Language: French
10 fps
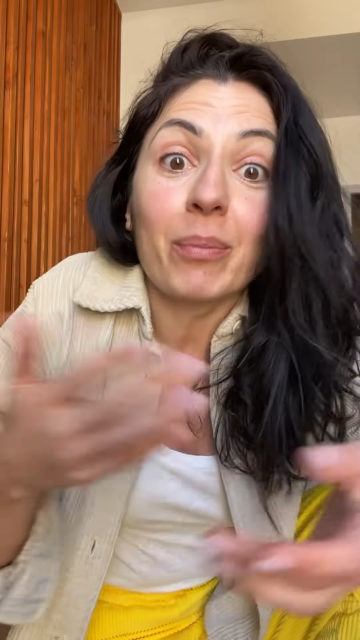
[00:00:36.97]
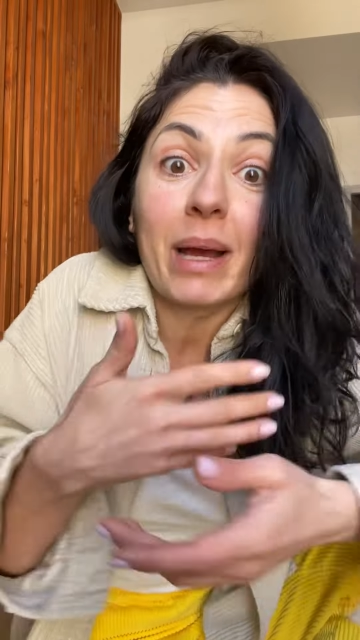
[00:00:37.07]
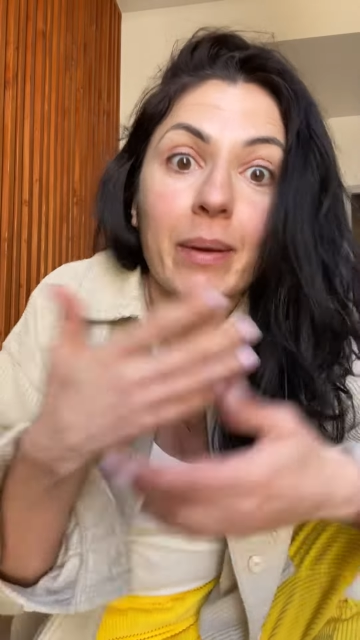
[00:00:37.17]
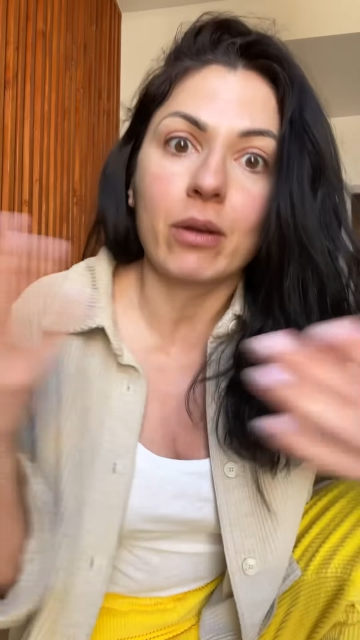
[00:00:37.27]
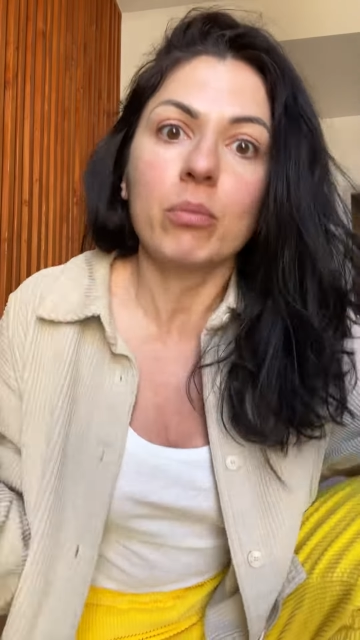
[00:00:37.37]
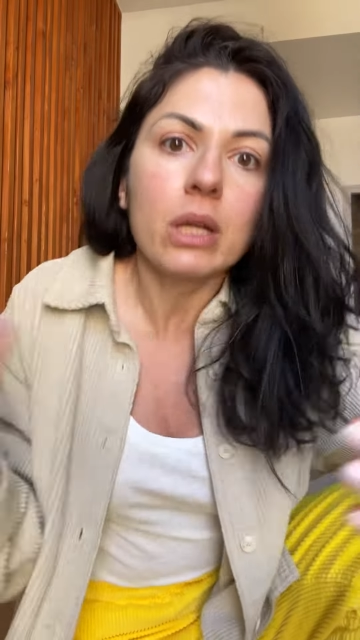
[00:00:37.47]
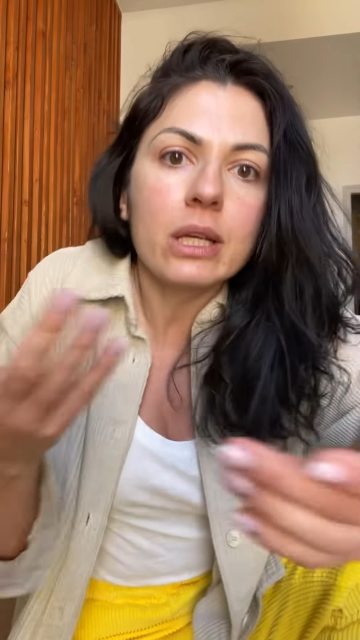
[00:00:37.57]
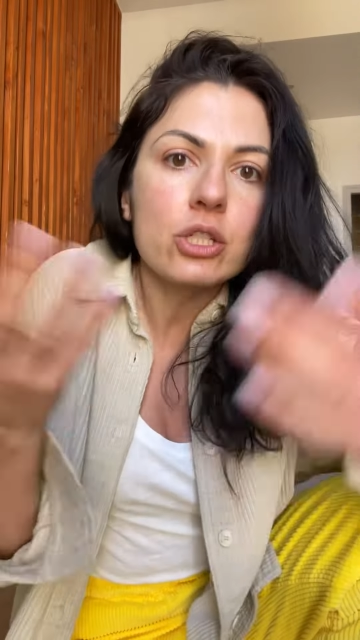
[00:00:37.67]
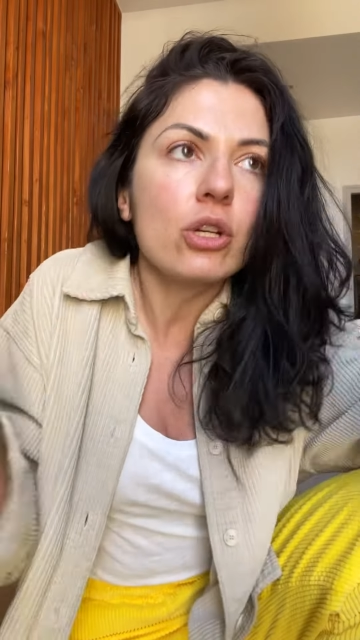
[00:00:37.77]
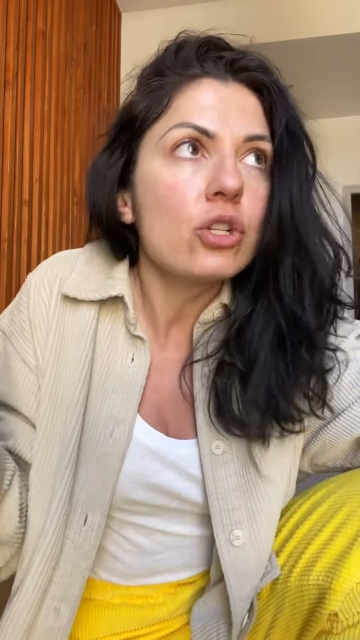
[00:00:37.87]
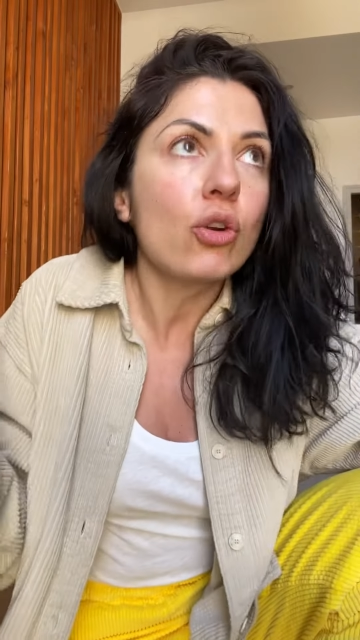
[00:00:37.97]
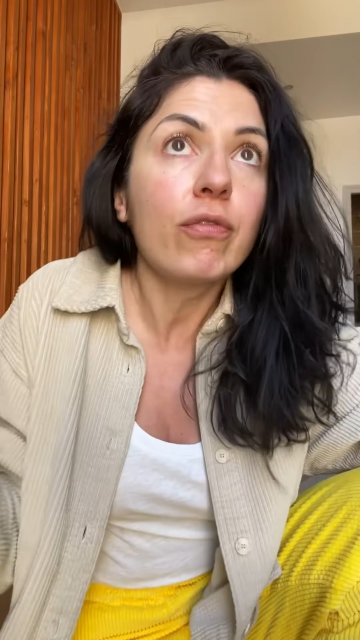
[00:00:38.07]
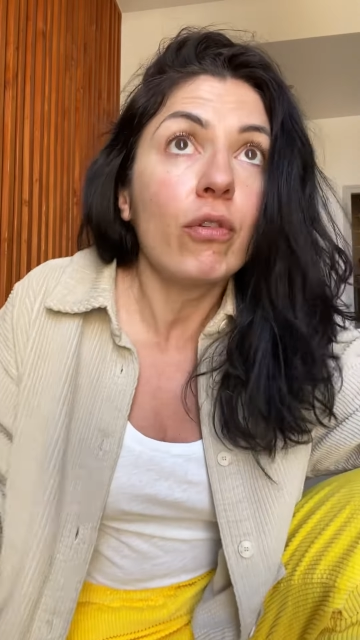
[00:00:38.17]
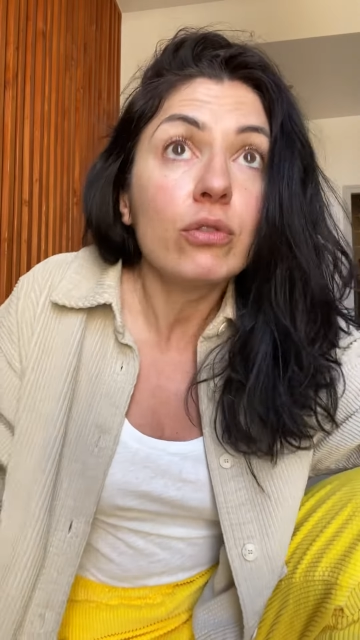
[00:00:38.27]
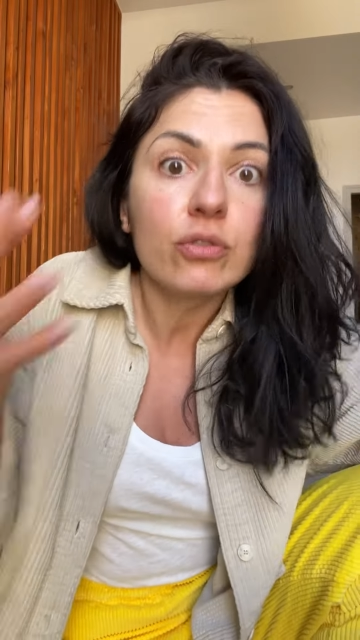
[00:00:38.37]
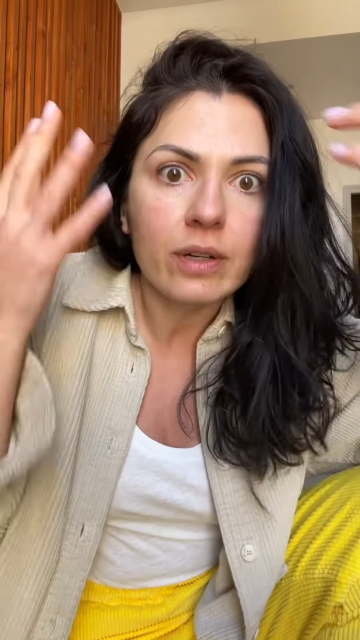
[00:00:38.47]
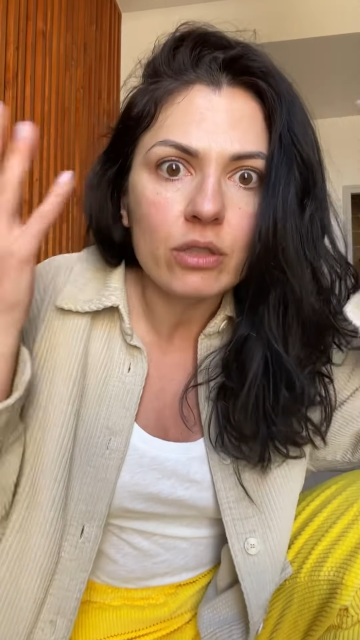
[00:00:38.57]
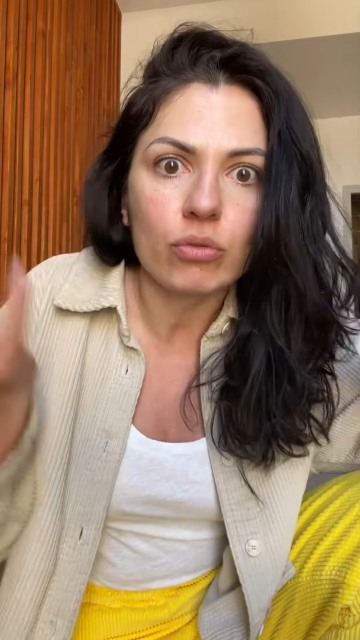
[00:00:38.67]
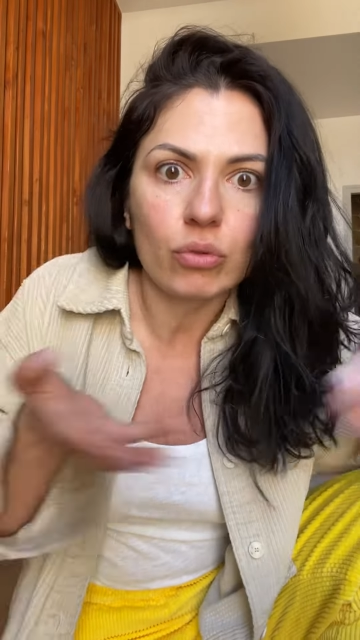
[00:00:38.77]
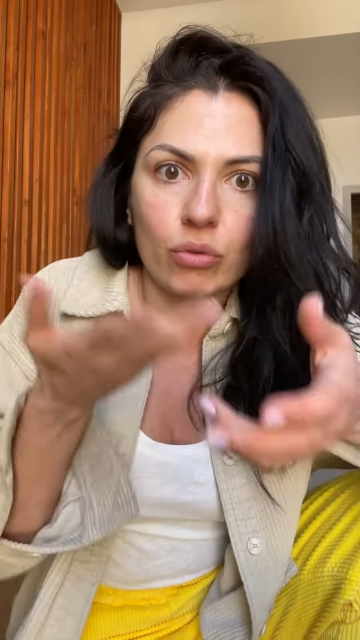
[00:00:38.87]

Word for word: Bah, comme les, les gens font, tu vois, de,